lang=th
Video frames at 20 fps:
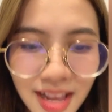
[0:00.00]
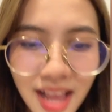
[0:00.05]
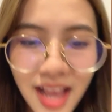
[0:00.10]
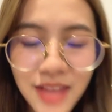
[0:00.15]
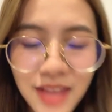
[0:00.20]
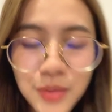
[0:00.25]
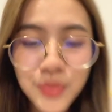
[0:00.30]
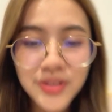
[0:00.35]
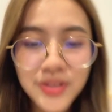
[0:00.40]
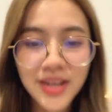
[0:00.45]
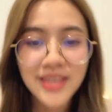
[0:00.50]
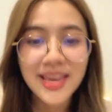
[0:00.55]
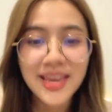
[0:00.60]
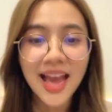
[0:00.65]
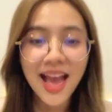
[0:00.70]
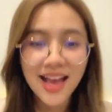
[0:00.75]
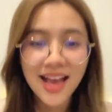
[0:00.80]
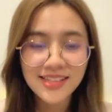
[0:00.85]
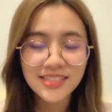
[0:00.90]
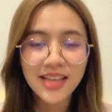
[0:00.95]
อยุธ
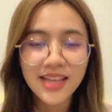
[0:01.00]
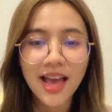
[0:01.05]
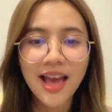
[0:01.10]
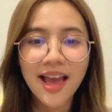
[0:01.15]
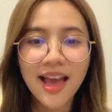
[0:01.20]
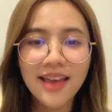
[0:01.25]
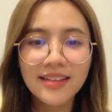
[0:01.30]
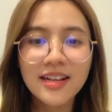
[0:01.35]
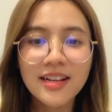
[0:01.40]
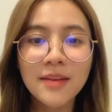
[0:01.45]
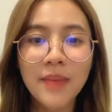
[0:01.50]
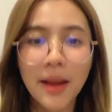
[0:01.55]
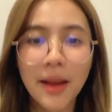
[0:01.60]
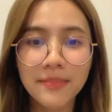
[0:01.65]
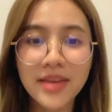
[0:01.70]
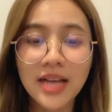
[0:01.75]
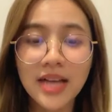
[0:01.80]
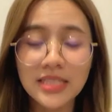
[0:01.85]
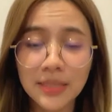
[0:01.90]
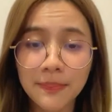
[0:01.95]
ยาใช่คือแบบ
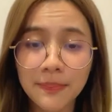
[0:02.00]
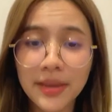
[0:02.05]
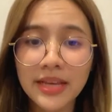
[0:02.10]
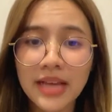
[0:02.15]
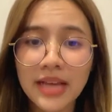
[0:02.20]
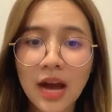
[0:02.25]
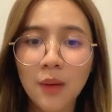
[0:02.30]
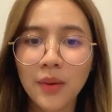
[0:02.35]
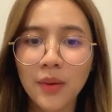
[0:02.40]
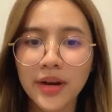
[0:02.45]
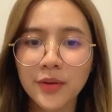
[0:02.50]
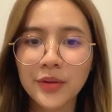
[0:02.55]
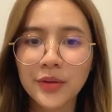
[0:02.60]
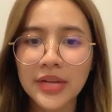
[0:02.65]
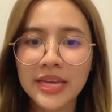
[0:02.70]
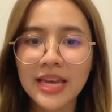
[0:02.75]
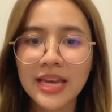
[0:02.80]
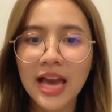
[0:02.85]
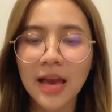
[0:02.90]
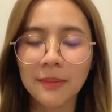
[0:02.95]
อยากจะไปเก้าวัดอยุ
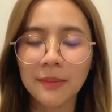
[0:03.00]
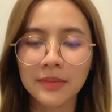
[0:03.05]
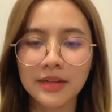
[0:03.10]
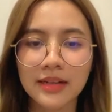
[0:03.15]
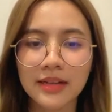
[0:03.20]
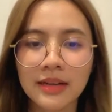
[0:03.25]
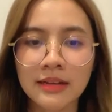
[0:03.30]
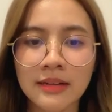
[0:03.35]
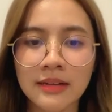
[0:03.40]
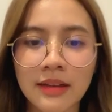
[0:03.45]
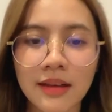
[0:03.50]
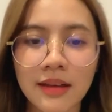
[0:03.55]
ธยาเหมือนกัน